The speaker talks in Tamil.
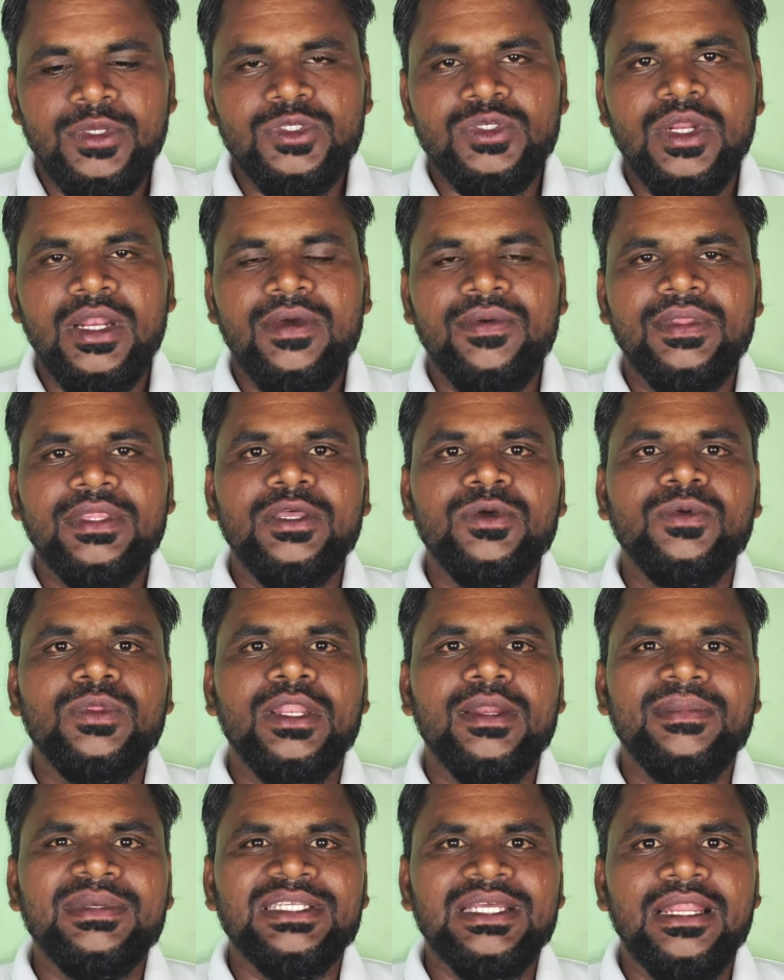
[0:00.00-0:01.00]
யூஸ்வலா வந்து
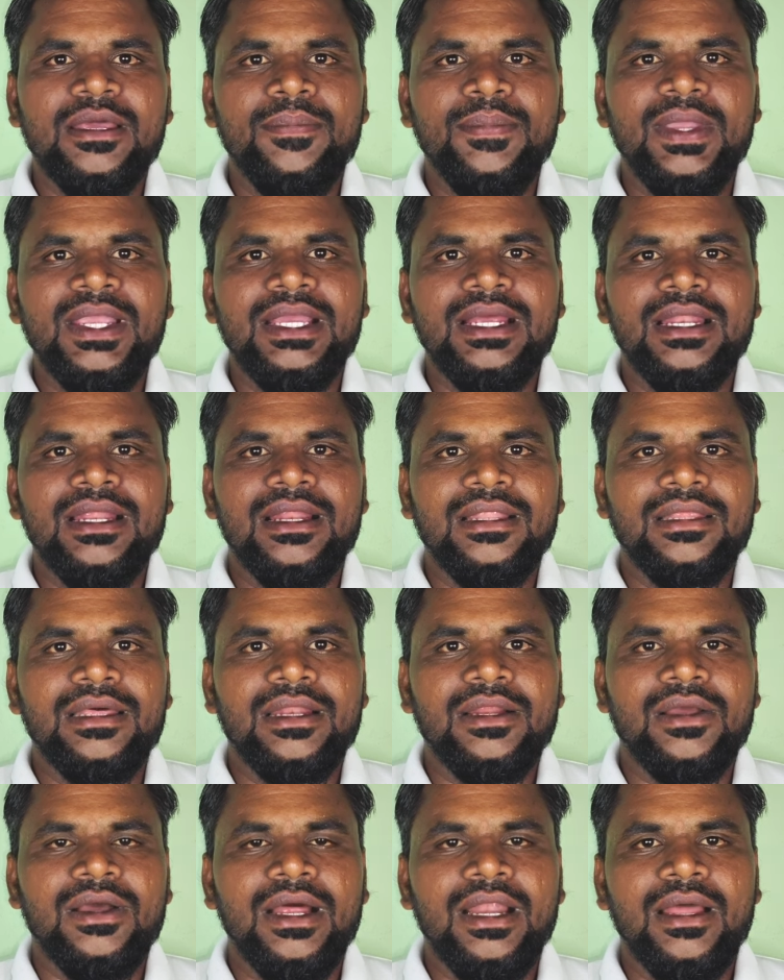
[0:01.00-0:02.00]
குதிரை மசாலுக்கு பிங்க் கலர்
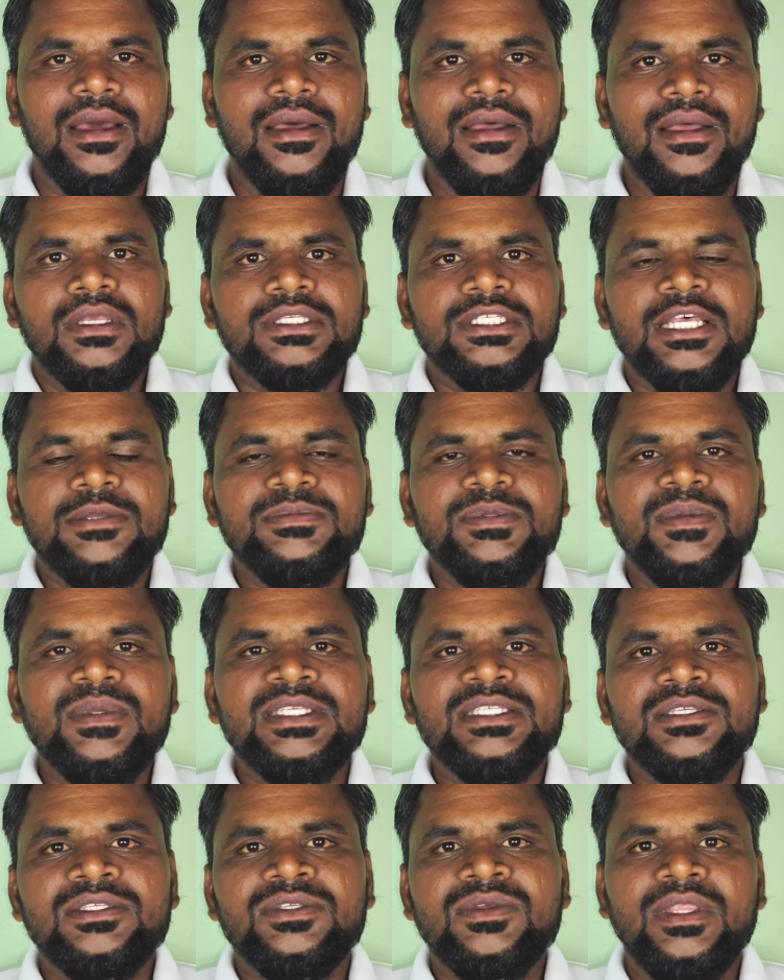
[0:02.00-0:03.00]
தான் இருக்கும் ஆனா
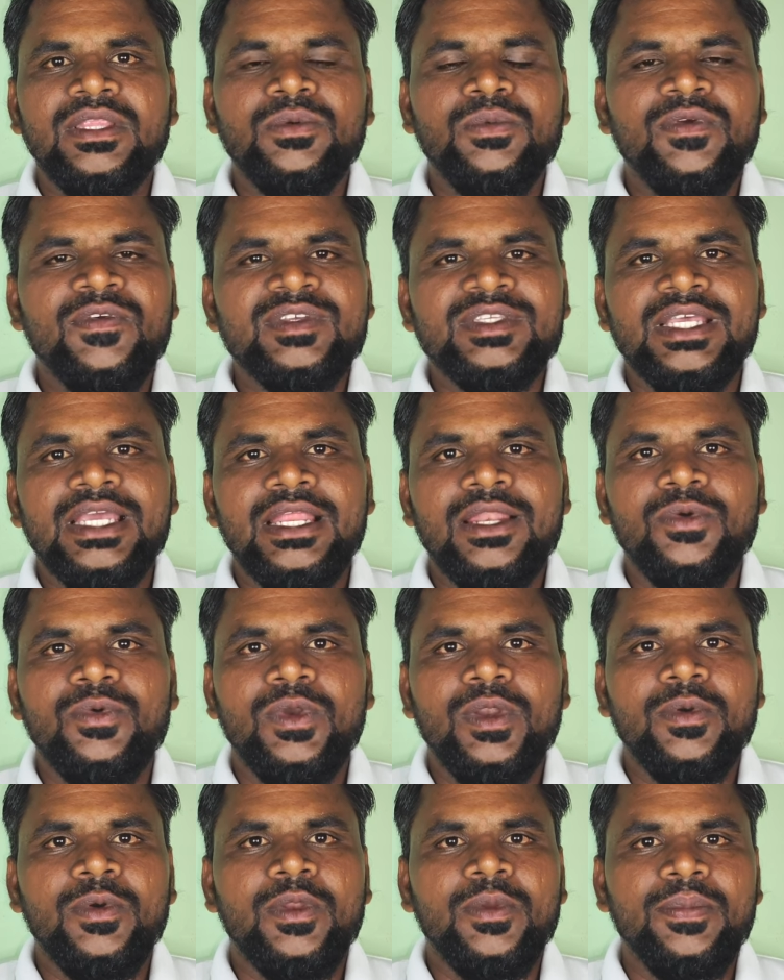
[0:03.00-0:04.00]
சப்ஸ்பீசிஸ் வந்து
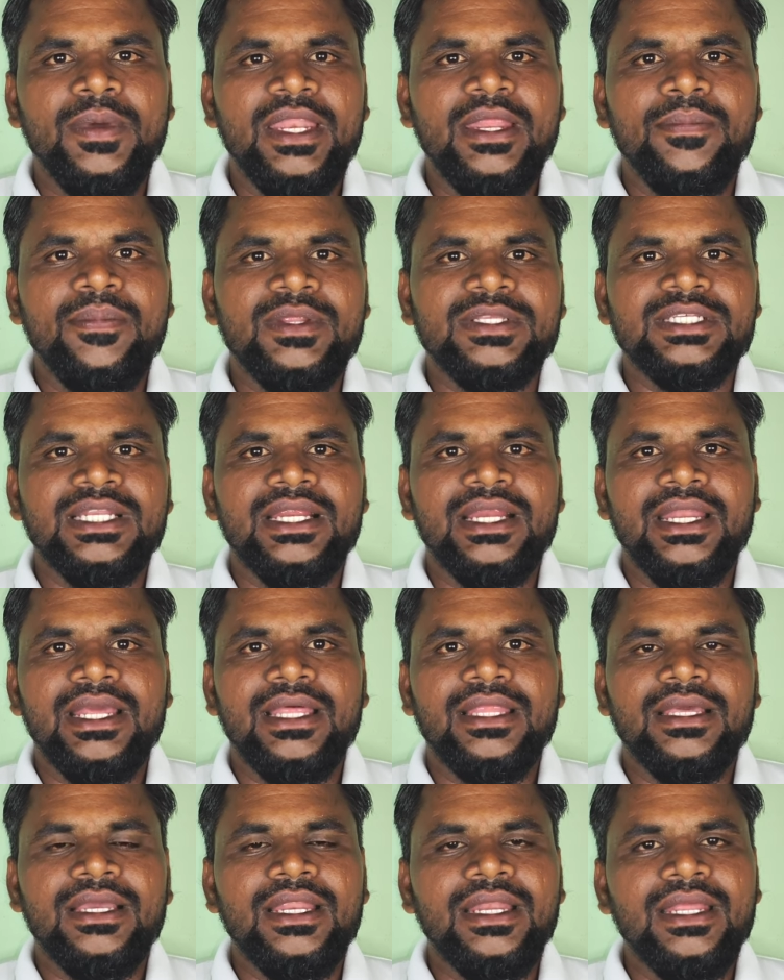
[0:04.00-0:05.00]
விவசாயிகளுக்கு ஒன்றும் ஒரு பெரிய பிரச்சனை
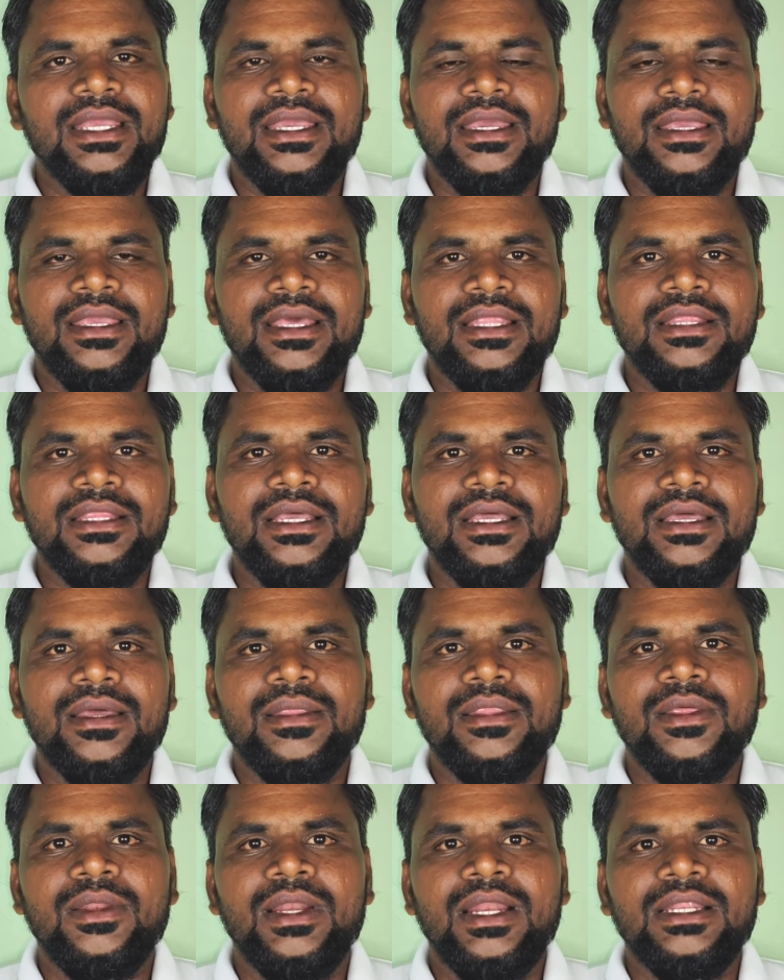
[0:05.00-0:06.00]
கிடையாதுங்க நீங்கள் எந்த
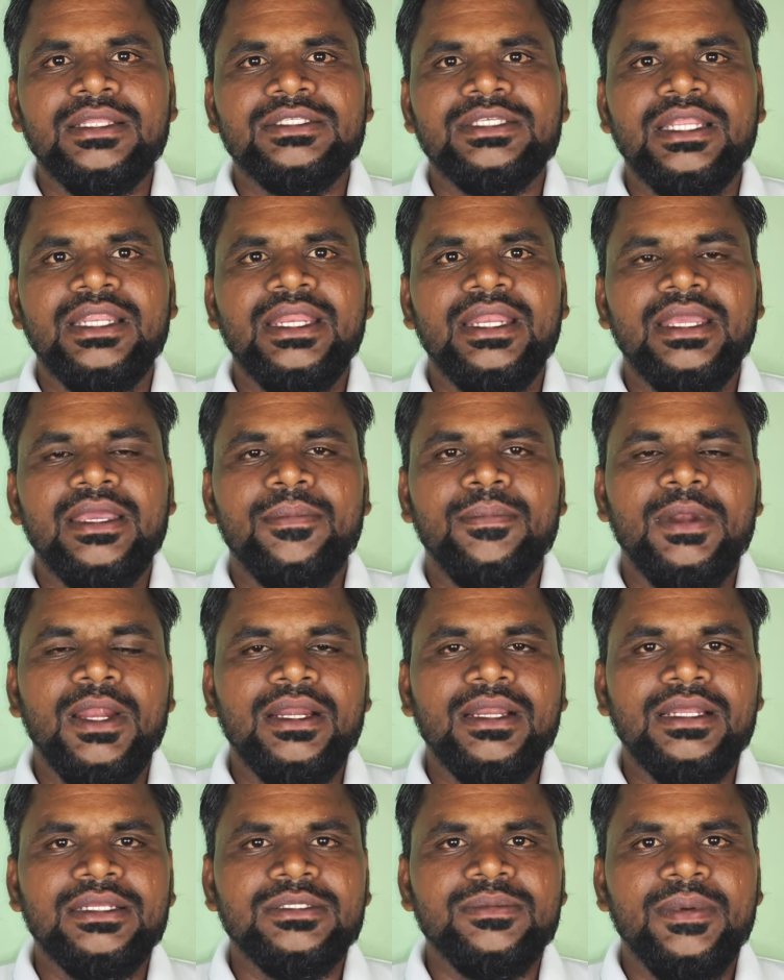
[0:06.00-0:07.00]
இதனாலும் சரி நீங்கள்
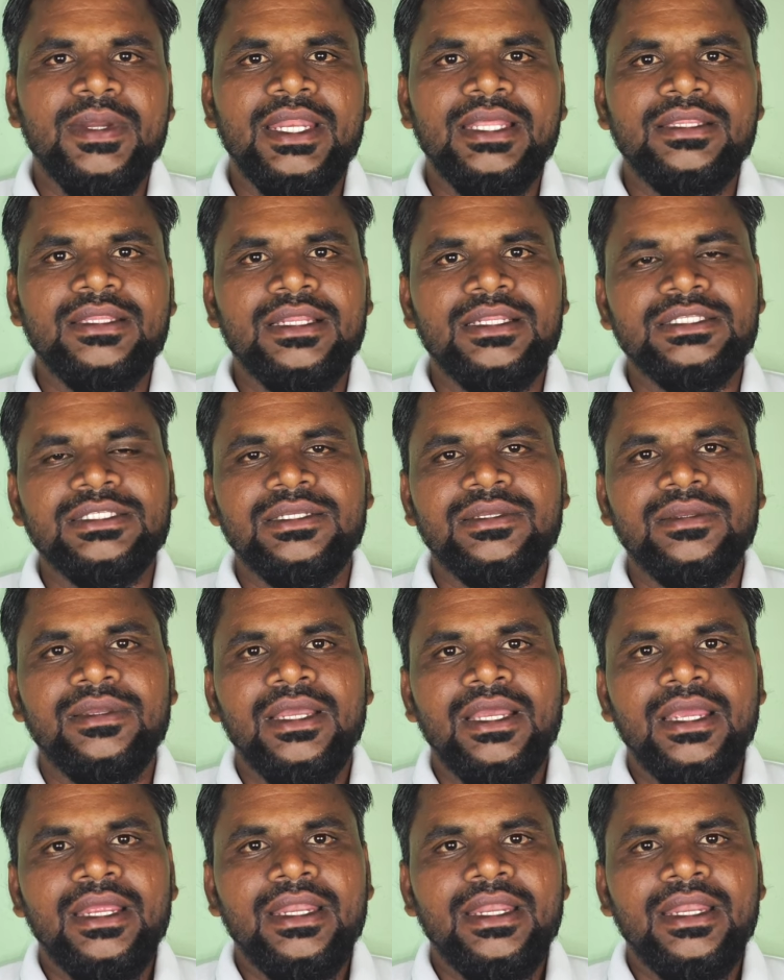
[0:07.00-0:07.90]
ப்ராட்காஸ்ட் பண்ணி தெளித்து